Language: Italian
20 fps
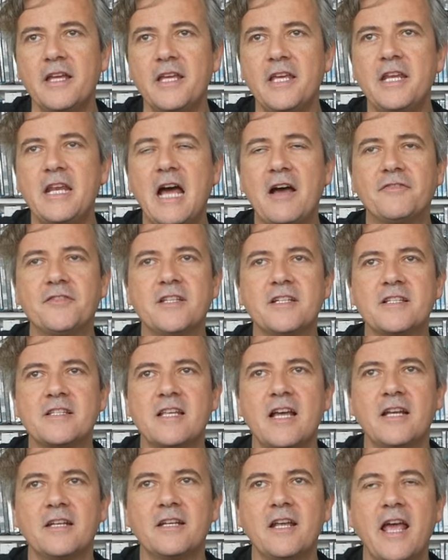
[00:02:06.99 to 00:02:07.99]
In After
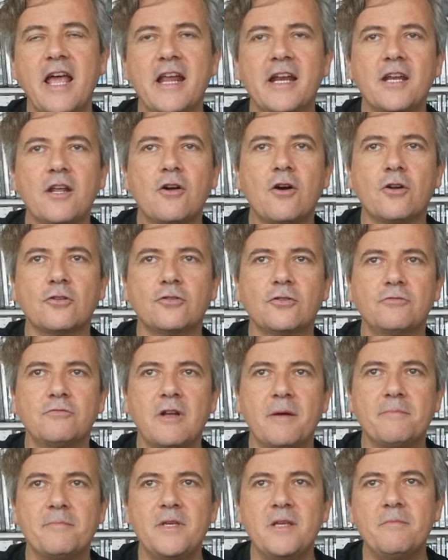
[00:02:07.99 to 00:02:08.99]
Sun è il ricordo di
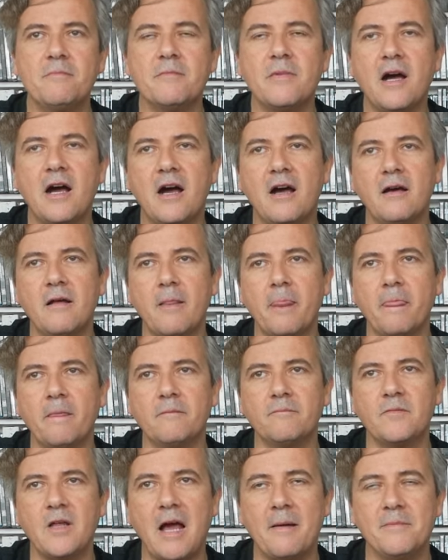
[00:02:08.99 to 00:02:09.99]
una bimba
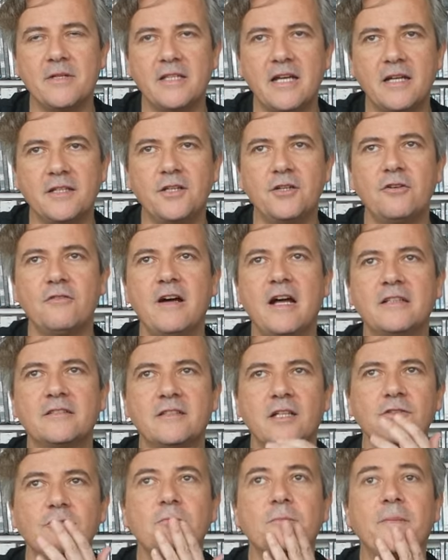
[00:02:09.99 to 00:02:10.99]
a metà anni
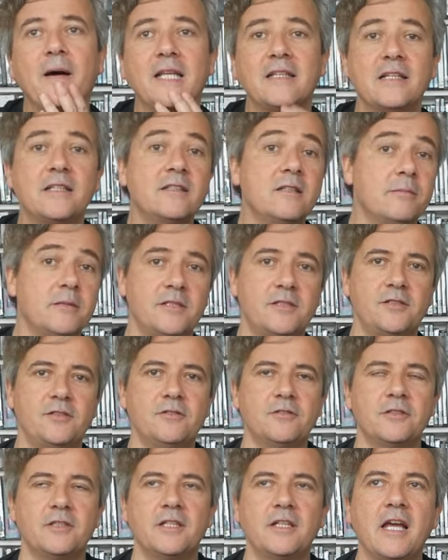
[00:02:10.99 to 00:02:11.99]
90 di un padre in
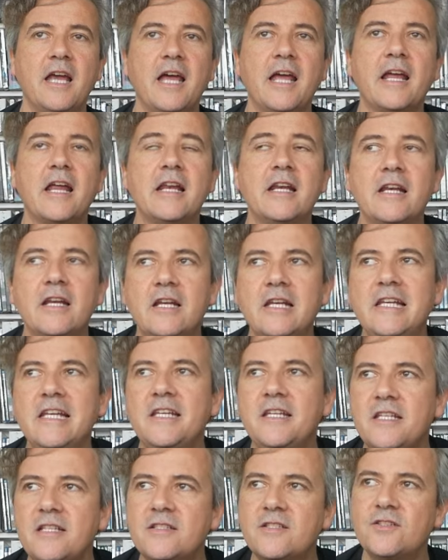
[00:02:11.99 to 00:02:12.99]
depressione, è
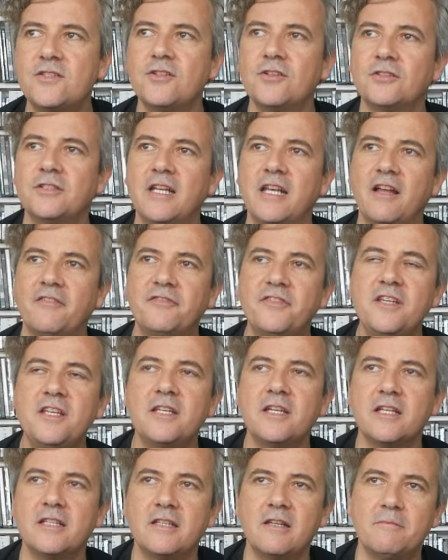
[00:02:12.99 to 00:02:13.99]
l'inizio della
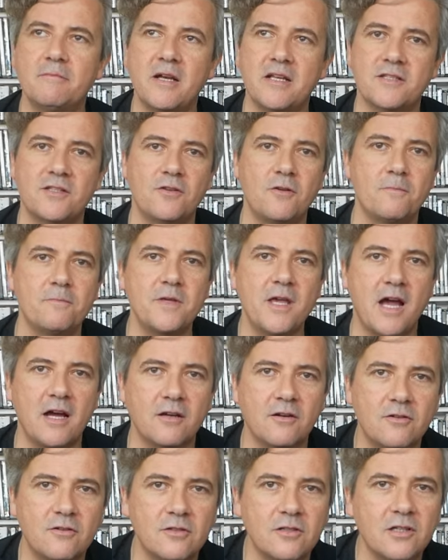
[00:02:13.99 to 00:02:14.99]
fine del maschio
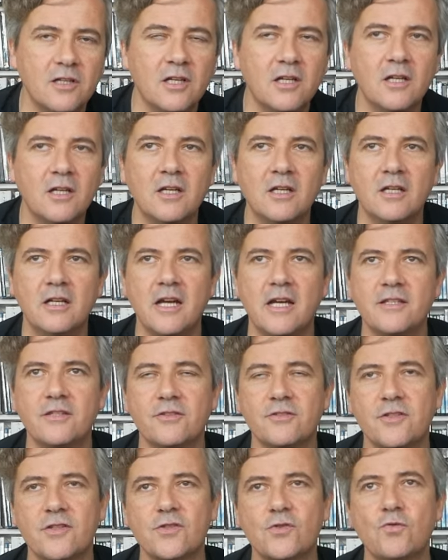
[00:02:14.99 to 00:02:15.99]
bianco
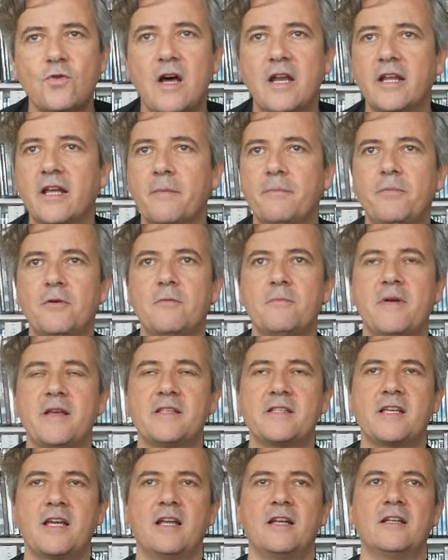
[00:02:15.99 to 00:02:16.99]
eterosessuale che Paul
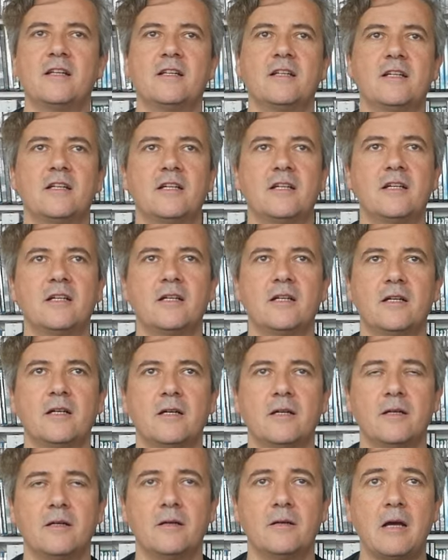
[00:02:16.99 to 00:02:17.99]
Mescal
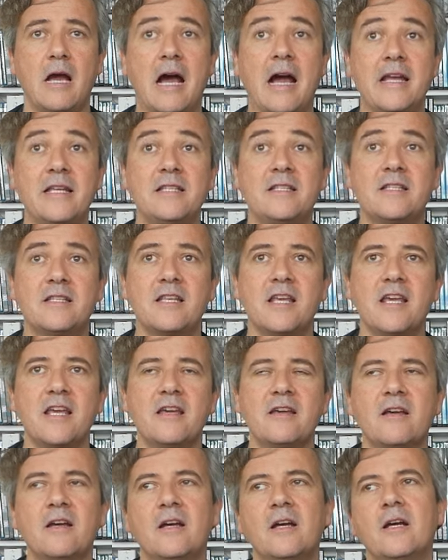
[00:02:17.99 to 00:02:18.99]
uh, ha in
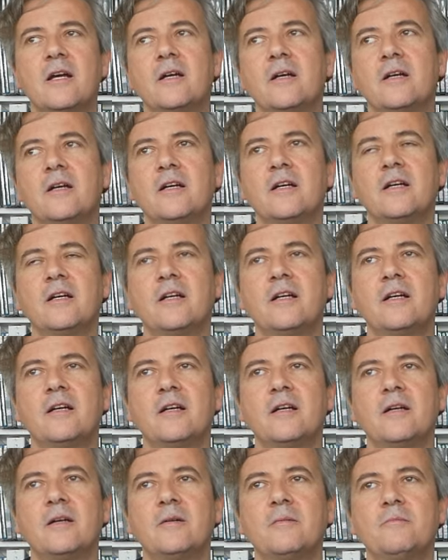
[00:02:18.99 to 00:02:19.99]
sé,
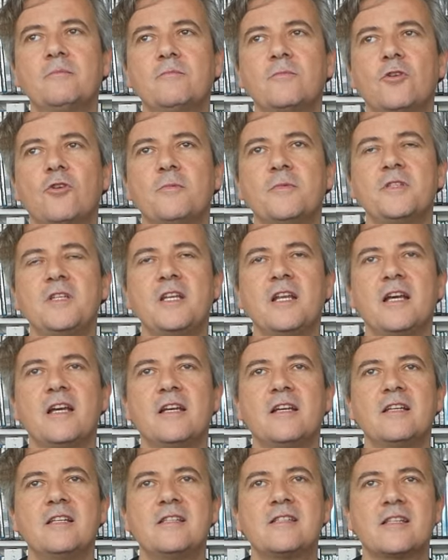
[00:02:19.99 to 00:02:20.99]
uh, come
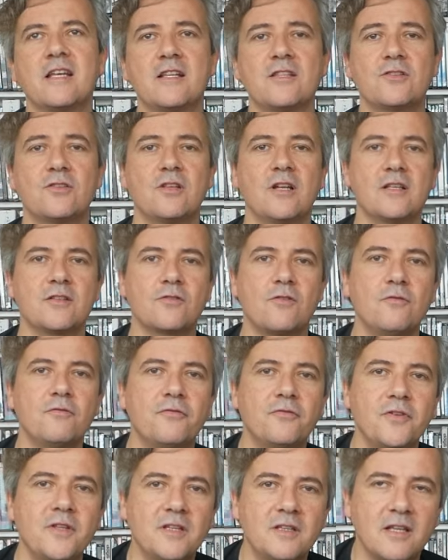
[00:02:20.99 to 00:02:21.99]
dire, il senso della
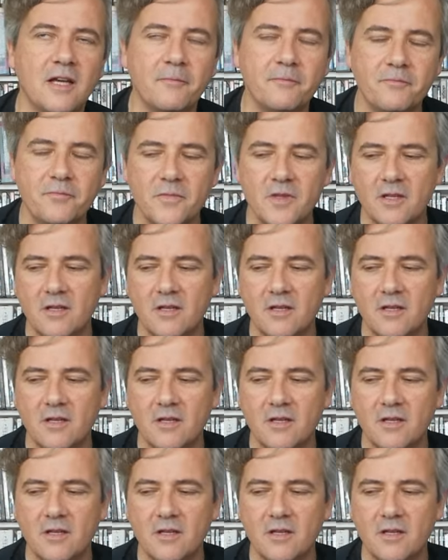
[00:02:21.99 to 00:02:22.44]
sconfitta.